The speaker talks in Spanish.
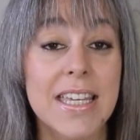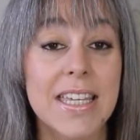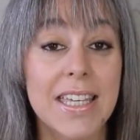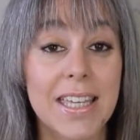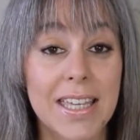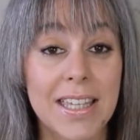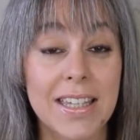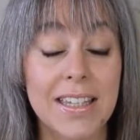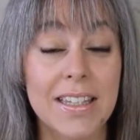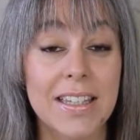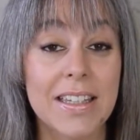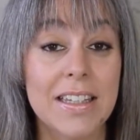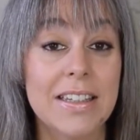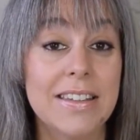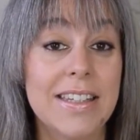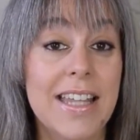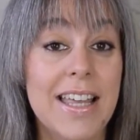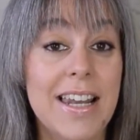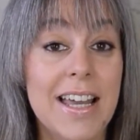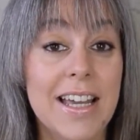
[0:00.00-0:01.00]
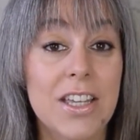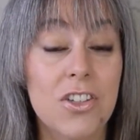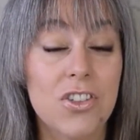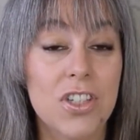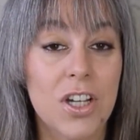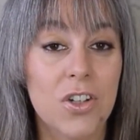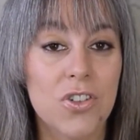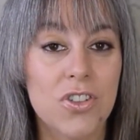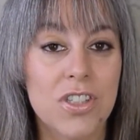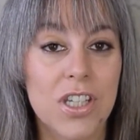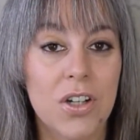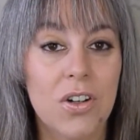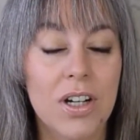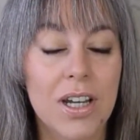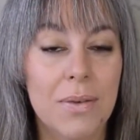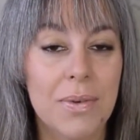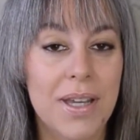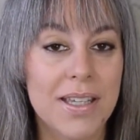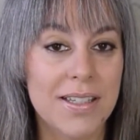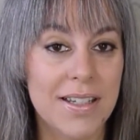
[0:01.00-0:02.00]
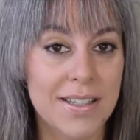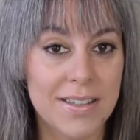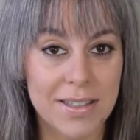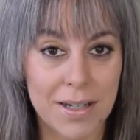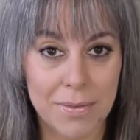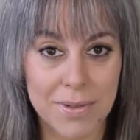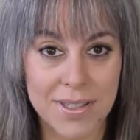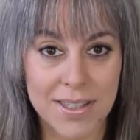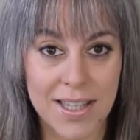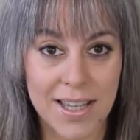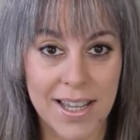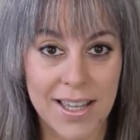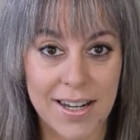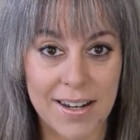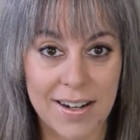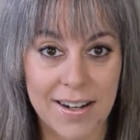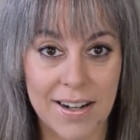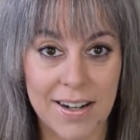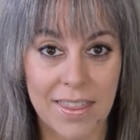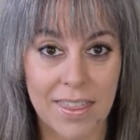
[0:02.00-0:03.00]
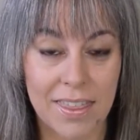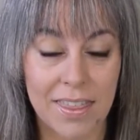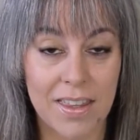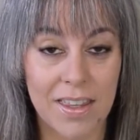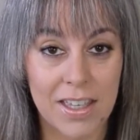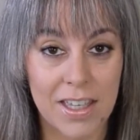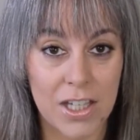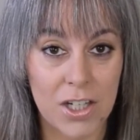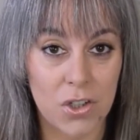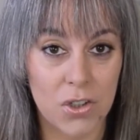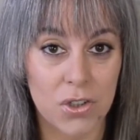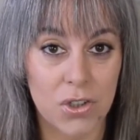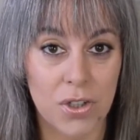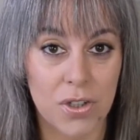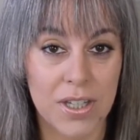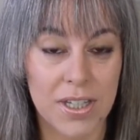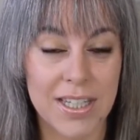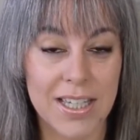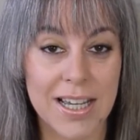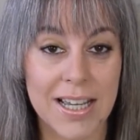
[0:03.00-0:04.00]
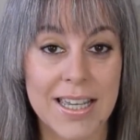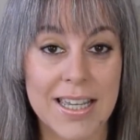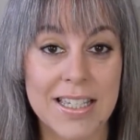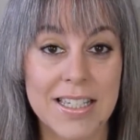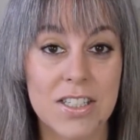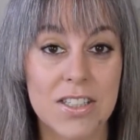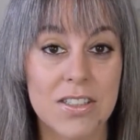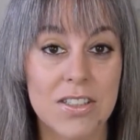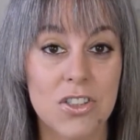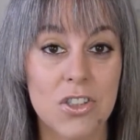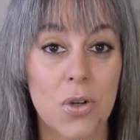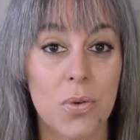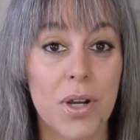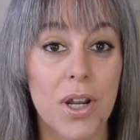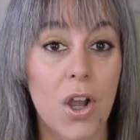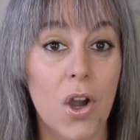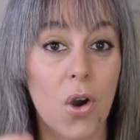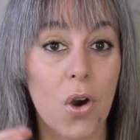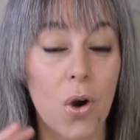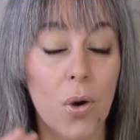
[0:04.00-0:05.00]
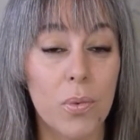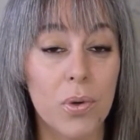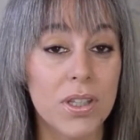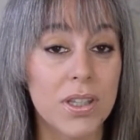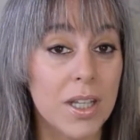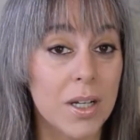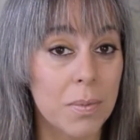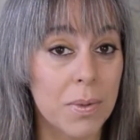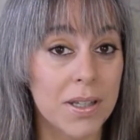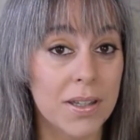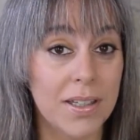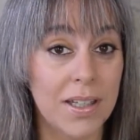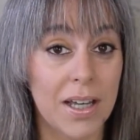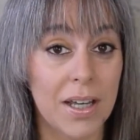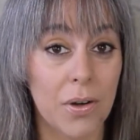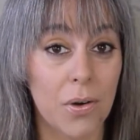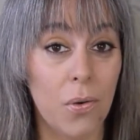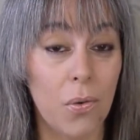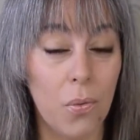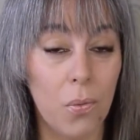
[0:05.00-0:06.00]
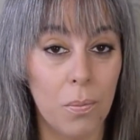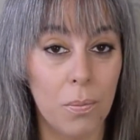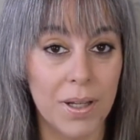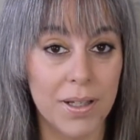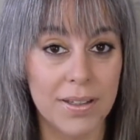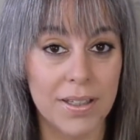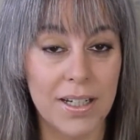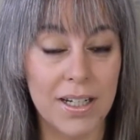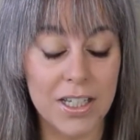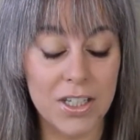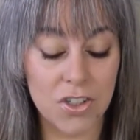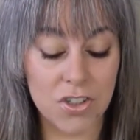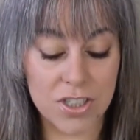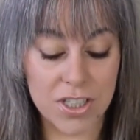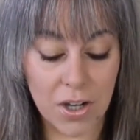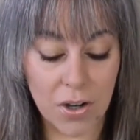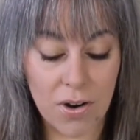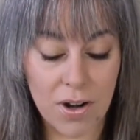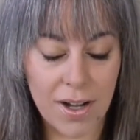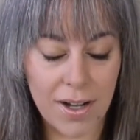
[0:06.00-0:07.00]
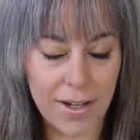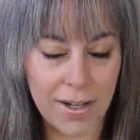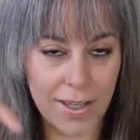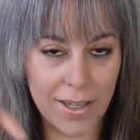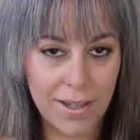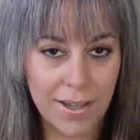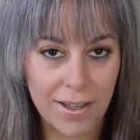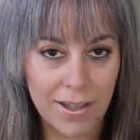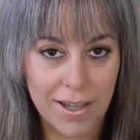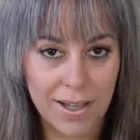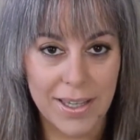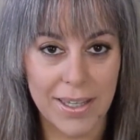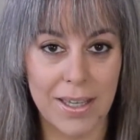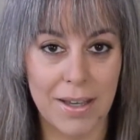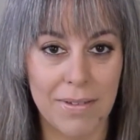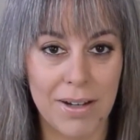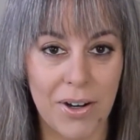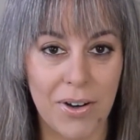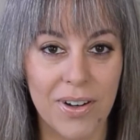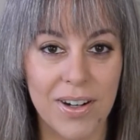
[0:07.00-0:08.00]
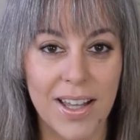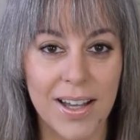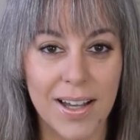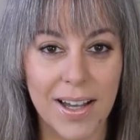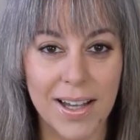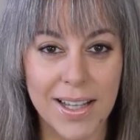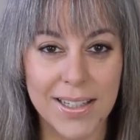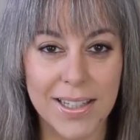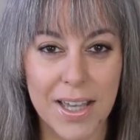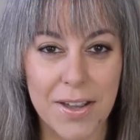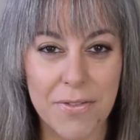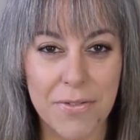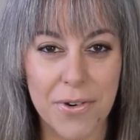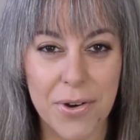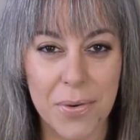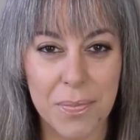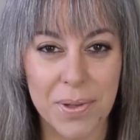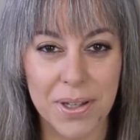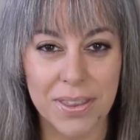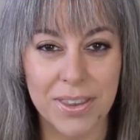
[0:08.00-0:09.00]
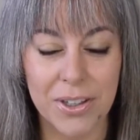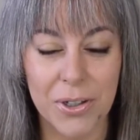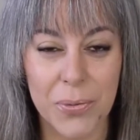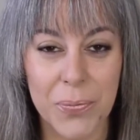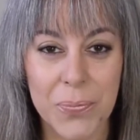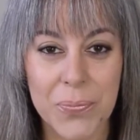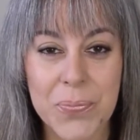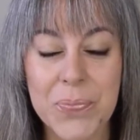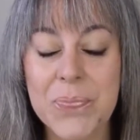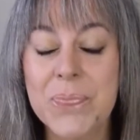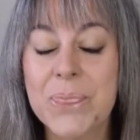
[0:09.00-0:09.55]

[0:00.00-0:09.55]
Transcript: y de la que os aconsejo que veáis la entrevista que le realicé el otro día, que es sobre cómo interpretar un mandala y os dejo el link aquí abajo en la cajita de información.